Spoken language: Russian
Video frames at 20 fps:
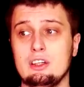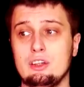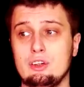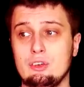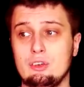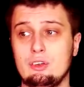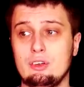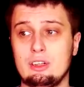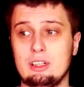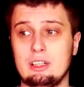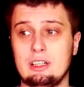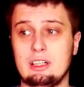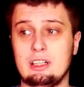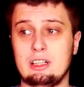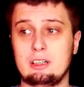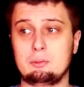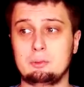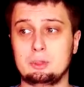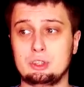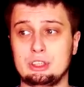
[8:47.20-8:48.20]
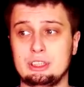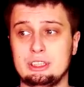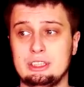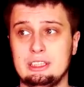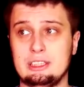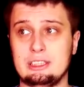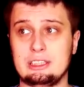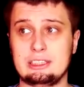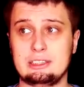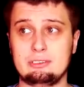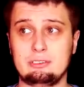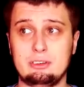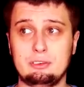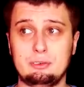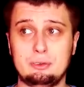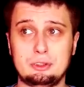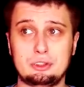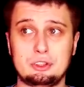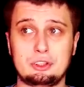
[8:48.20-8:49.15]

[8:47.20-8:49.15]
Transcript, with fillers: то э, можно сделать вывод,